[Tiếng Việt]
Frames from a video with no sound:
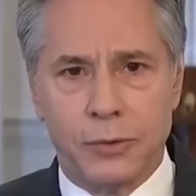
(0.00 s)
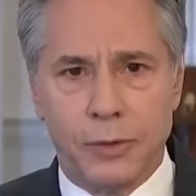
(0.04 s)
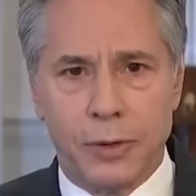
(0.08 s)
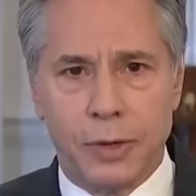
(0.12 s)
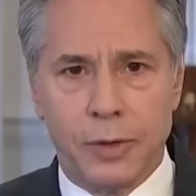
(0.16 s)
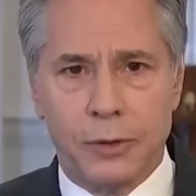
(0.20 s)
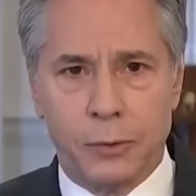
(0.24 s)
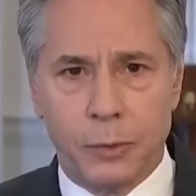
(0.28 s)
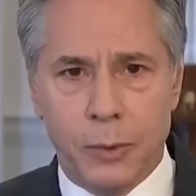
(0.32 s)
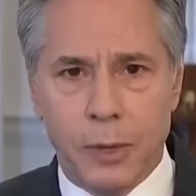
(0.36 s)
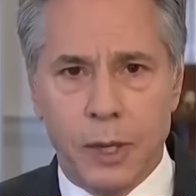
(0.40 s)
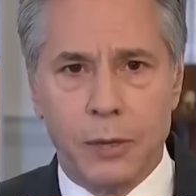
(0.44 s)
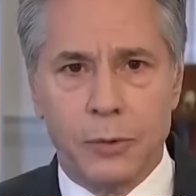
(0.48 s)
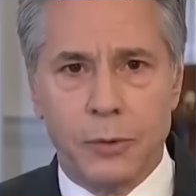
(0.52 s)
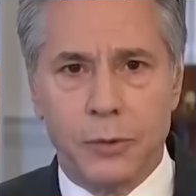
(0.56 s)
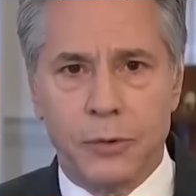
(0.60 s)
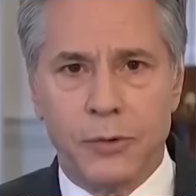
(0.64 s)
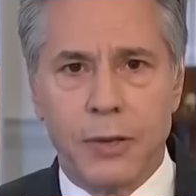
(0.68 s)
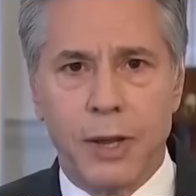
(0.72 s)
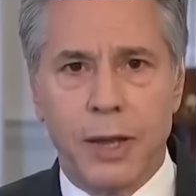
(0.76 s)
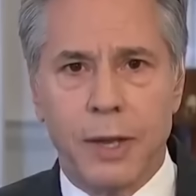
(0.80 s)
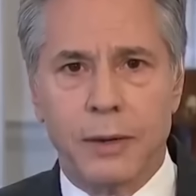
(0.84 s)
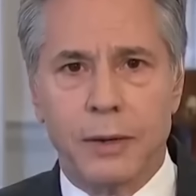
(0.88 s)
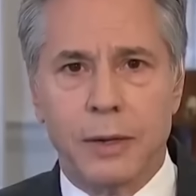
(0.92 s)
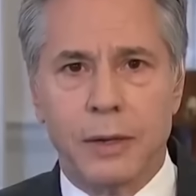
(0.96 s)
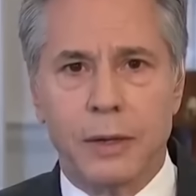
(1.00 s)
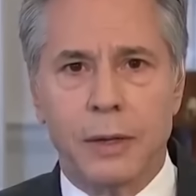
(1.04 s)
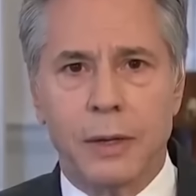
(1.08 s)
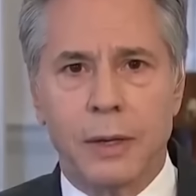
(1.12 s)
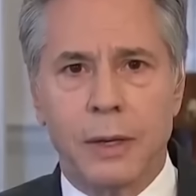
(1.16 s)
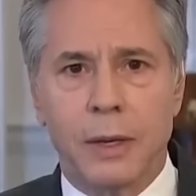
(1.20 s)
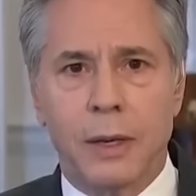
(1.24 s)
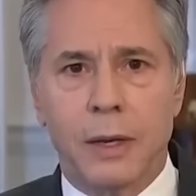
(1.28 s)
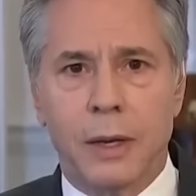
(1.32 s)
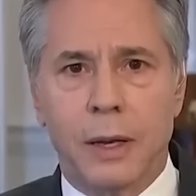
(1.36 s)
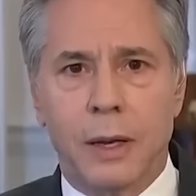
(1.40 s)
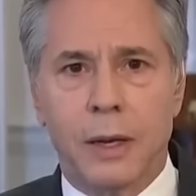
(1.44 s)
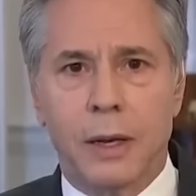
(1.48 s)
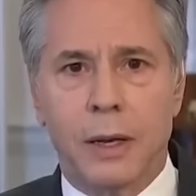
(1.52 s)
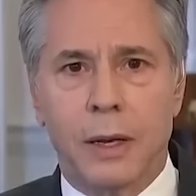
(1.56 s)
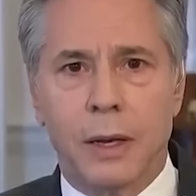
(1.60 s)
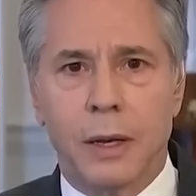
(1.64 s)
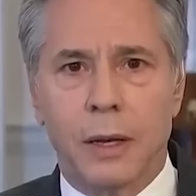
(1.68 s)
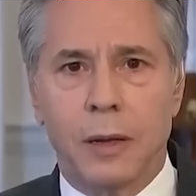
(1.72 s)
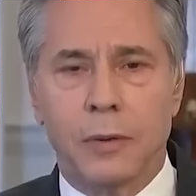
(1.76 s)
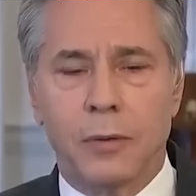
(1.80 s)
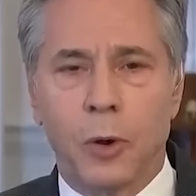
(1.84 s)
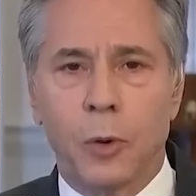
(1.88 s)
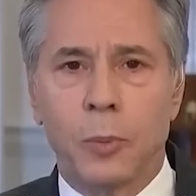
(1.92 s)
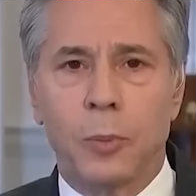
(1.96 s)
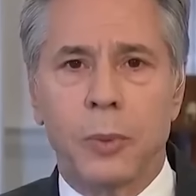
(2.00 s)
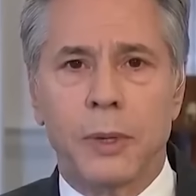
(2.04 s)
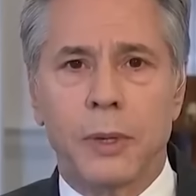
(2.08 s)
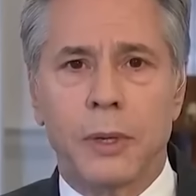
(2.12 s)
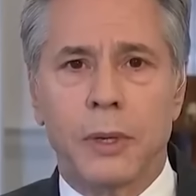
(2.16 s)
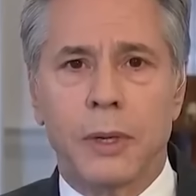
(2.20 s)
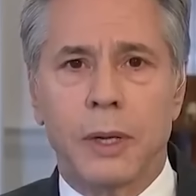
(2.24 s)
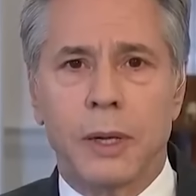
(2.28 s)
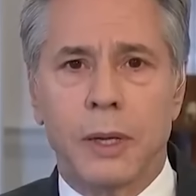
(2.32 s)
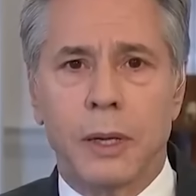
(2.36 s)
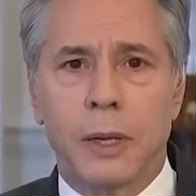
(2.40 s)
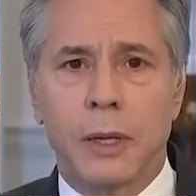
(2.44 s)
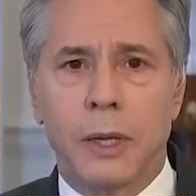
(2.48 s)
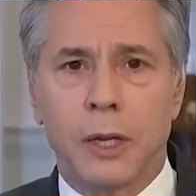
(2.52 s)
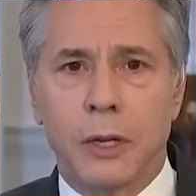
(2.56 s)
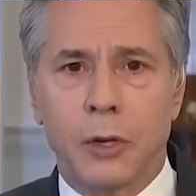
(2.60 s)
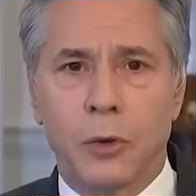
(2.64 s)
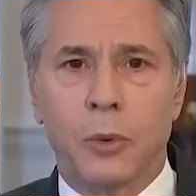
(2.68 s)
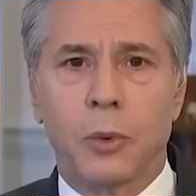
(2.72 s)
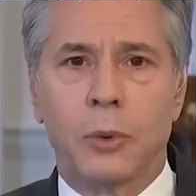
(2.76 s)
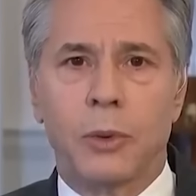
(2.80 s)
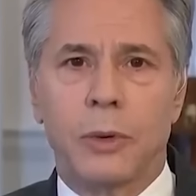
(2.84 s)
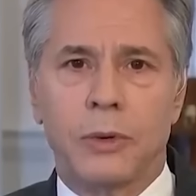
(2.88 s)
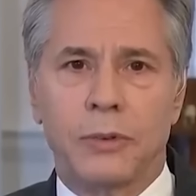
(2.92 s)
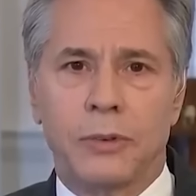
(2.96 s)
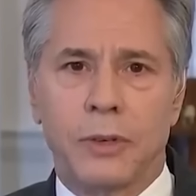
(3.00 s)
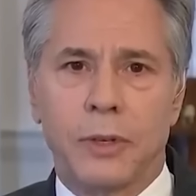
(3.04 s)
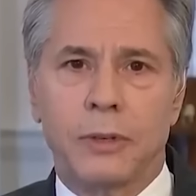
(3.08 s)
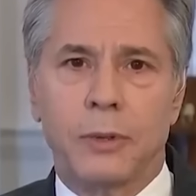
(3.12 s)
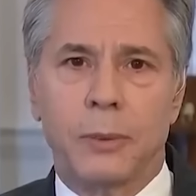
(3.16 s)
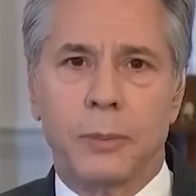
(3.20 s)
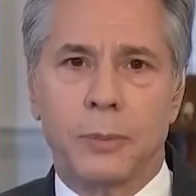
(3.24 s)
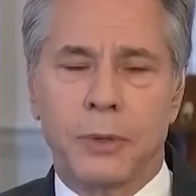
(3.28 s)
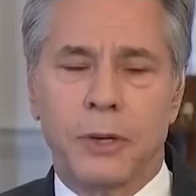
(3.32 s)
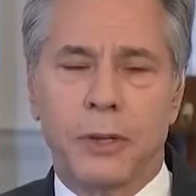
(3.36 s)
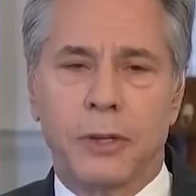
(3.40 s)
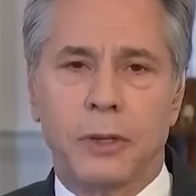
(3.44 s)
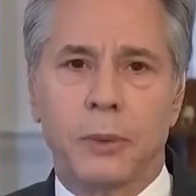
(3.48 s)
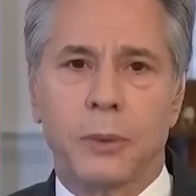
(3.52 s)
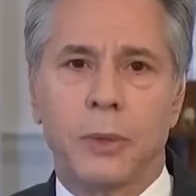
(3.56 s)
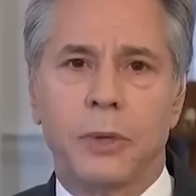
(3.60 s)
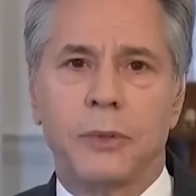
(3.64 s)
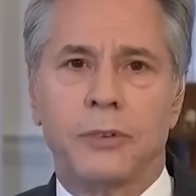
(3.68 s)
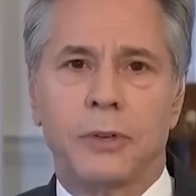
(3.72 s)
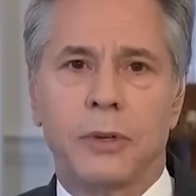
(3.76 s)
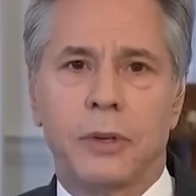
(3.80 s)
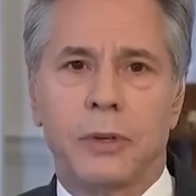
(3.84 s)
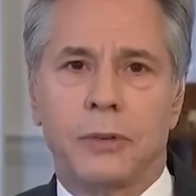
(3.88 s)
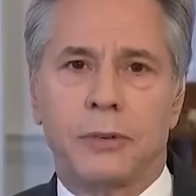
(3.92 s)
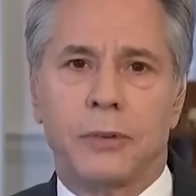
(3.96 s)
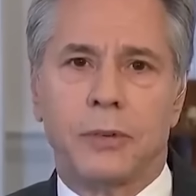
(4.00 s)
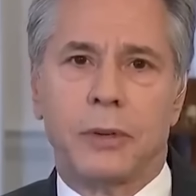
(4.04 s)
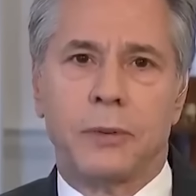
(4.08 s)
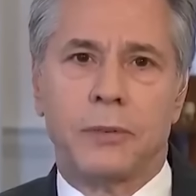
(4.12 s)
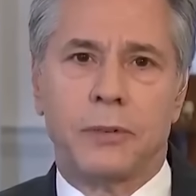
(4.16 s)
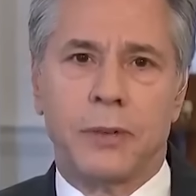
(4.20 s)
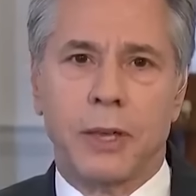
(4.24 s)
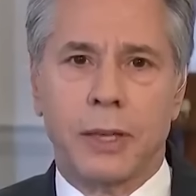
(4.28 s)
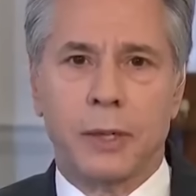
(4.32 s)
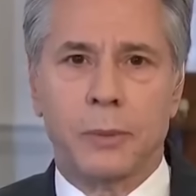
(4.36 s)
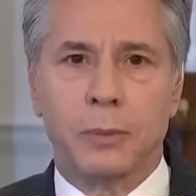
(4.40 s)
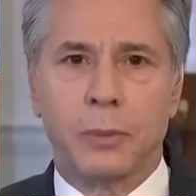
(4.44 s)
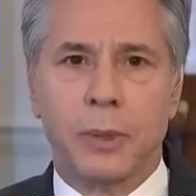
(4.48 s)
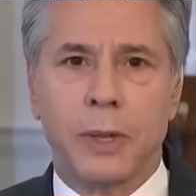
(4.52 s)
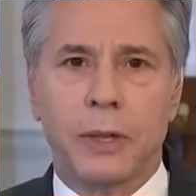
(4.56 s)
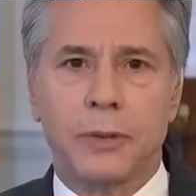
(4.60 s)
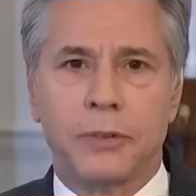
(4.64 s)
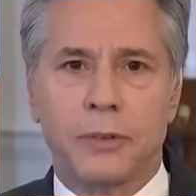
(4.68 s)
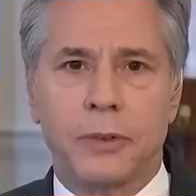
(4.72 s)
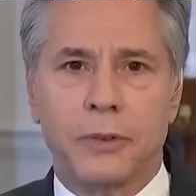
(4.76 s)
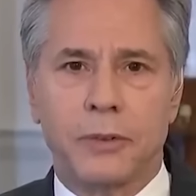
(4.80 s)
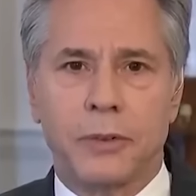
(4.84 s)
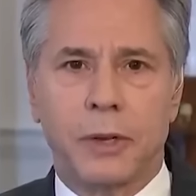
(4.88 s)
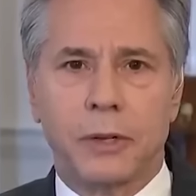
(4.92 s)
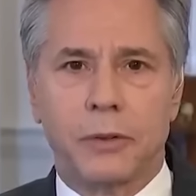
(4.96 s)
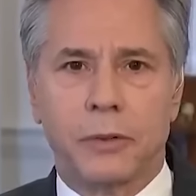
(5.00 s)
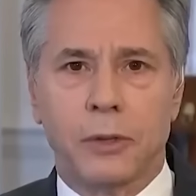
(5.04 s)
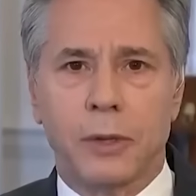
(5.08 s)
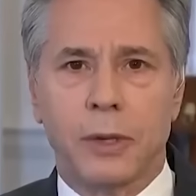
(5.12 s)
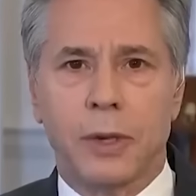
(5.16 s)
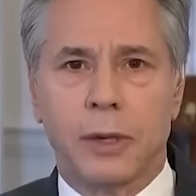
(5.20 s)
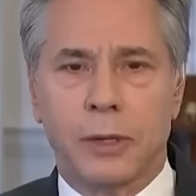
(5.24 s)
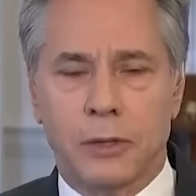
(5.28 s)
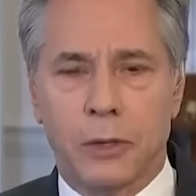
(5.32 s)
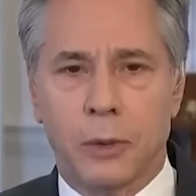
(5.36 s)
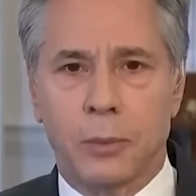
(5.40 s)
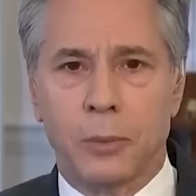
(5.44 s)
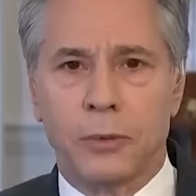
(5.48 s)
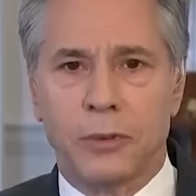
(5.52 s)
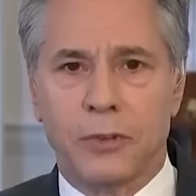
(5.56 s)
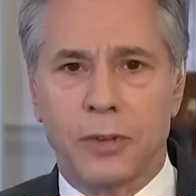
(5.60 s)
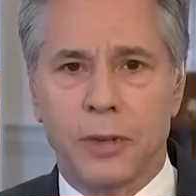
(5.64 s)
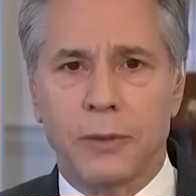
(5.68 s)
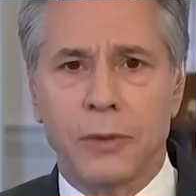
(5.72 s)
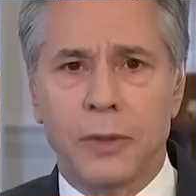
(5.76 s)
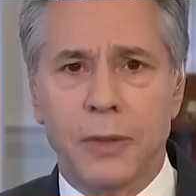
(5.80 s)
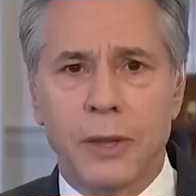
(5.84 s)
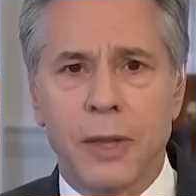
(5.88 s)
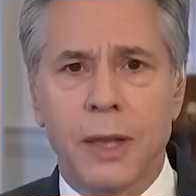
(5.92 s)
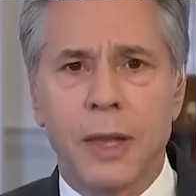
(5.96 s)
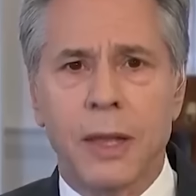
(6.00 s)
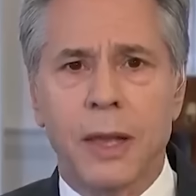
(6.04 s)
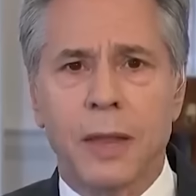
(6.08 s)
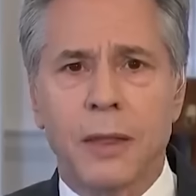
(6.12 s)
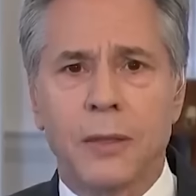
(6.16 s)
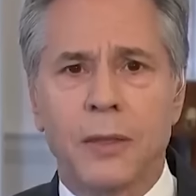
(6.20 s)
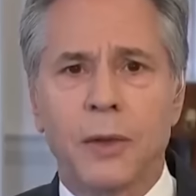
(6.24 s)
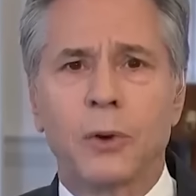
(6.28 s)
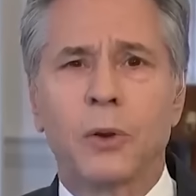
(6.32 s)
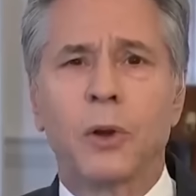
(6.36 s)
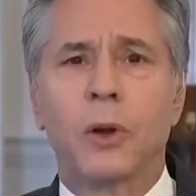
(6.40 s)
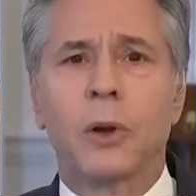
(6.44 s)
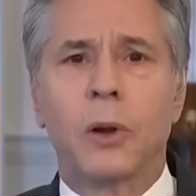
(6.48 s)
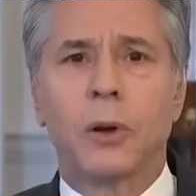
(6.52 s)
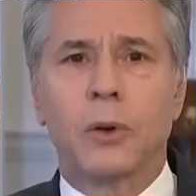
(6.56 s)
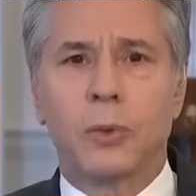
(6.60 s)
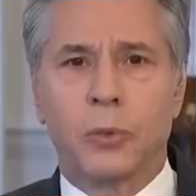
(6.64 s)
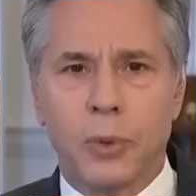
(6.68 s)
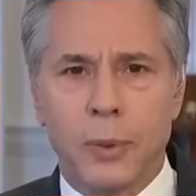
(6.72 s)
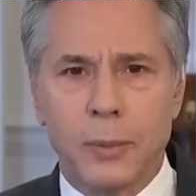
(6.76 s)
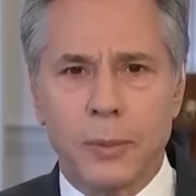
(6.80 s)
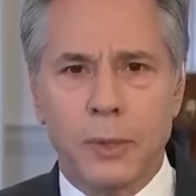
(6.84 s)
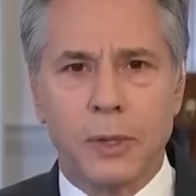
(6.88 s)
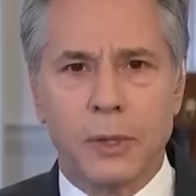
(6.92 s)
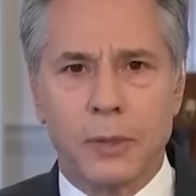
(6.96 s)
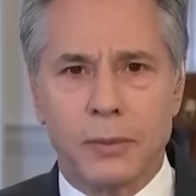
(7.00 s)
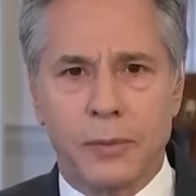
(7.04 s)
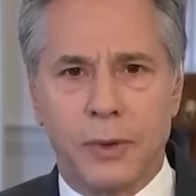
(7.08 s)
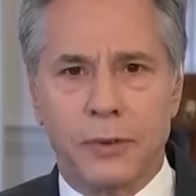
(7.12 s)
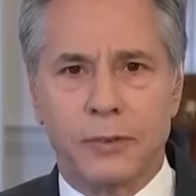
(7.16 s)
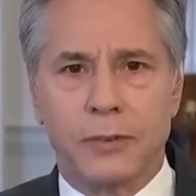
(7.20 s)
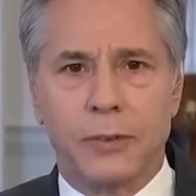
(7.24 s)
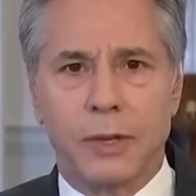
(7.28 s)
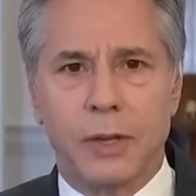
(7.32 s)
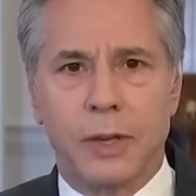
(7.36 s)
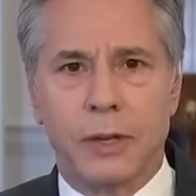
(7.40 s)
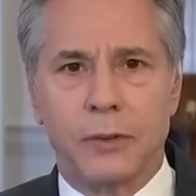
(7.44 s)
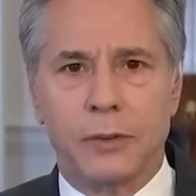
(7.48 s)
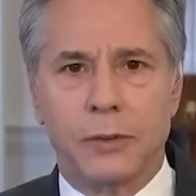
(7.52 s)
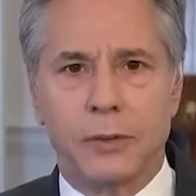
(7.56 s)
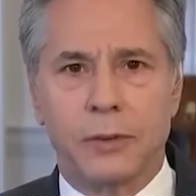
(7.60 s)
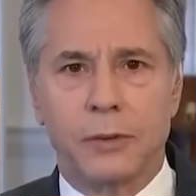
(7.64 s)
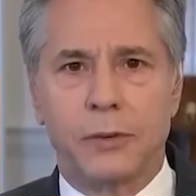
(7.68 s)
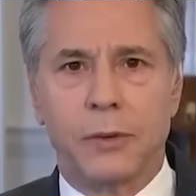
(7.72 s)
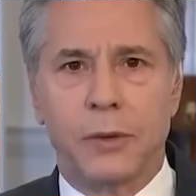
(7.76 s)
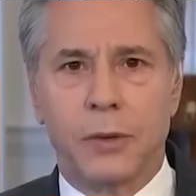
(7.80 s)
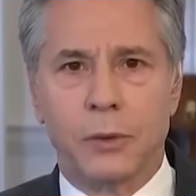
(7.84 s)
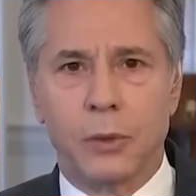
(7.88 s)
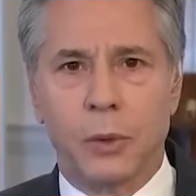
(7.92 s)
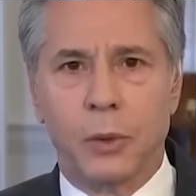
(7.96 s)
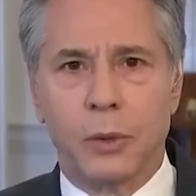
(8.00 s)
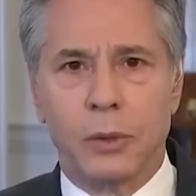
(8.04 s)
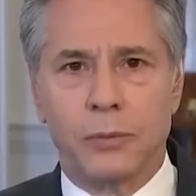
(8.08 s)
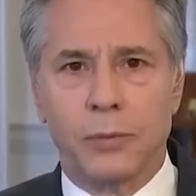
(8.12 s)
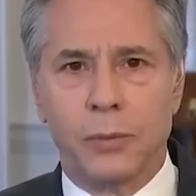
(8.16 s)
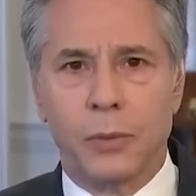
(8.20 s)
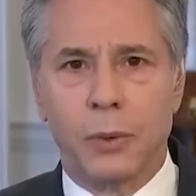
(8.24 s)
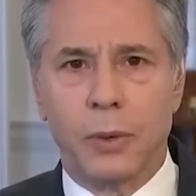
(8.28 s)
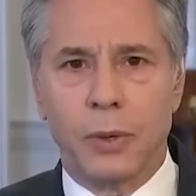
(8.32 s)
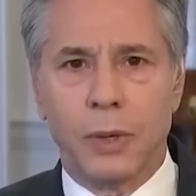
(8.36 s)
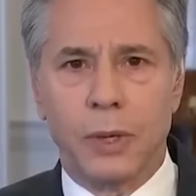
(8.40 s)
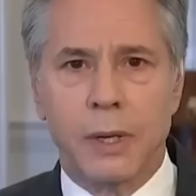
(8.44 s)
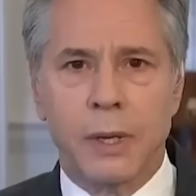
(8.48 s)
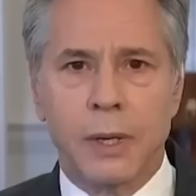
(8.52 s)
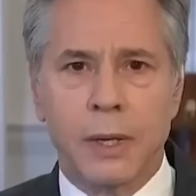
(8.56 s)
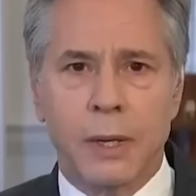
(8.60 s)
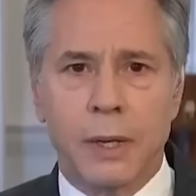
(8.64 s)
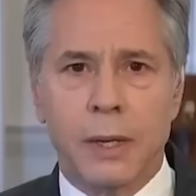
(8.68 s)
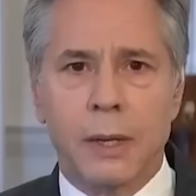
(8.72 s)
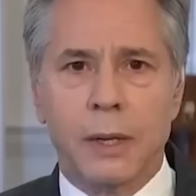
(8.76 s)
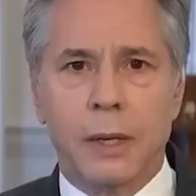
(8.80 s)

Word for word: trưởng Mỹ Anthony Blinken hôm nay cho biết Washington hoan nghênh quyết định của Tổng thống Hàn Quốc và mong những bất đồng chính trị ở nước này sẽ được giải quyết một cách hòa bình.